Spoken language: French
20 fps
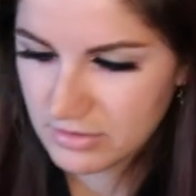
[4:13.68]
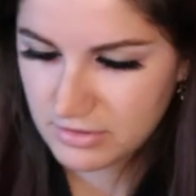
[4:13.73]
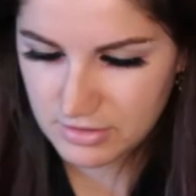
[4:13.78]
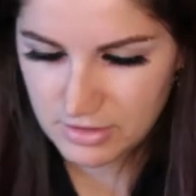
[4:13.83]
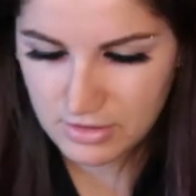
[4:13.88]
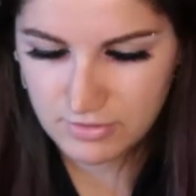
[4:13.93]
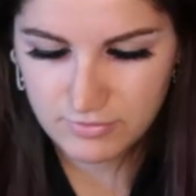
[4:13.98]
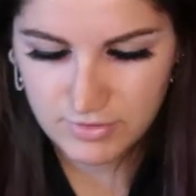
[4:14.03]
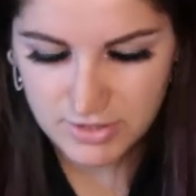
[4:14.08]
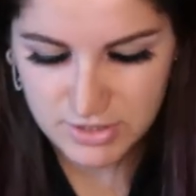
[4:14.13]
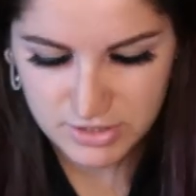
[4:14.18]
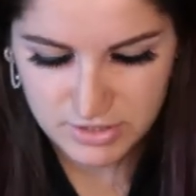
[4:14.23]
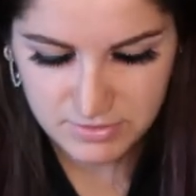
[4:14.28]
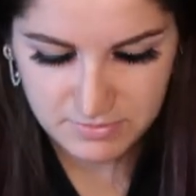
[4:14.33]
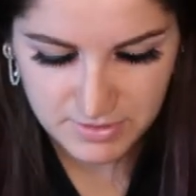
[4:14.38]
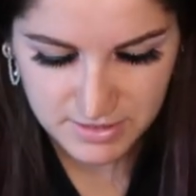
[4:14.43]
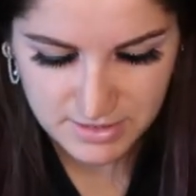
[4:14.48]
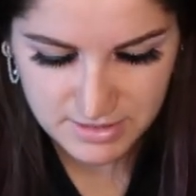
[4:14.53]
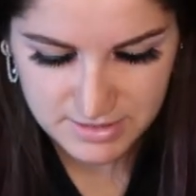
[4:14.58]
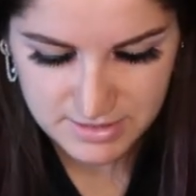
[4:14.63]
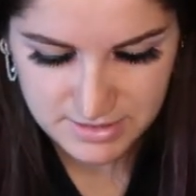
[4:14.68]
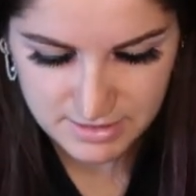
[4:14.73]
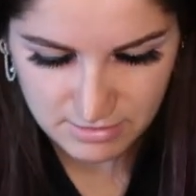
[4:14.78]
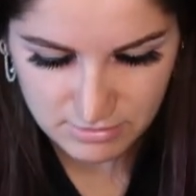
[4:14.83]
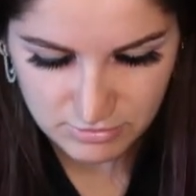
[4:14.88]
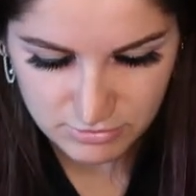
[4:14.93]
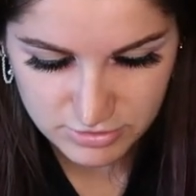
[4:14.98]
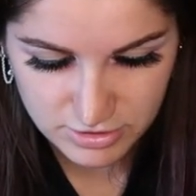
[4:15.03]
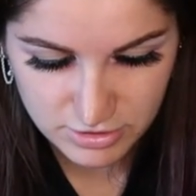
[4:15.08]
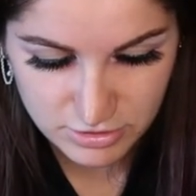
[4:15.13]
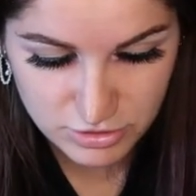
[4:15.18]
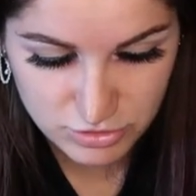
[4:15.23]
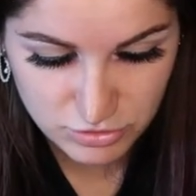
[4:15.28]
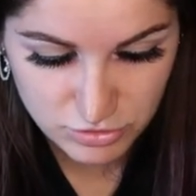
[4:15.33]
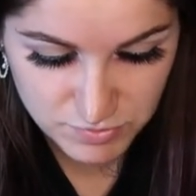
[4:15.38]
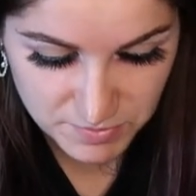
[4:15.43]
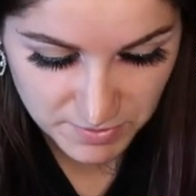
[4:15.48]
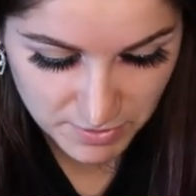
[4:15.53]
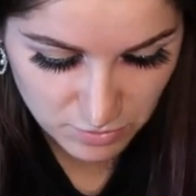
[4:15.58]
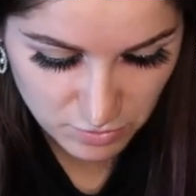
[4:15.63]
Ah oui j'ai pris ça. Alors ça j'ai
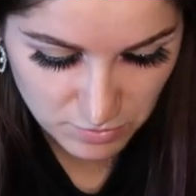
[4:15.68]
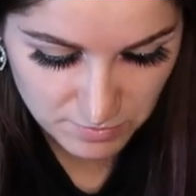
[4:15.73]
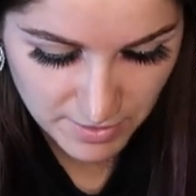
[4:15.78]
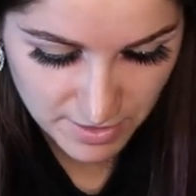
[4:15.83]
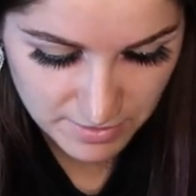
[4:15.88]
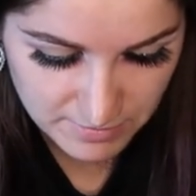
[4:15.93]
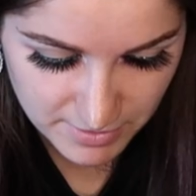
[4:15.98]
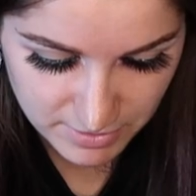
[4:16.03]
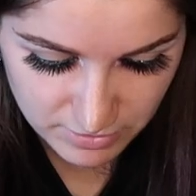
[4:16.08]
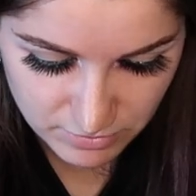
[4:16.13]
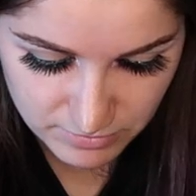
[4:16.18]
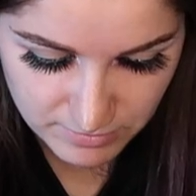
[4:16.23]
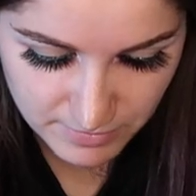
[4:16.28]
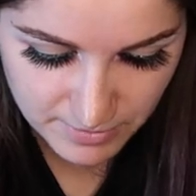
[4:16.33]
juste pris le bas de maillot de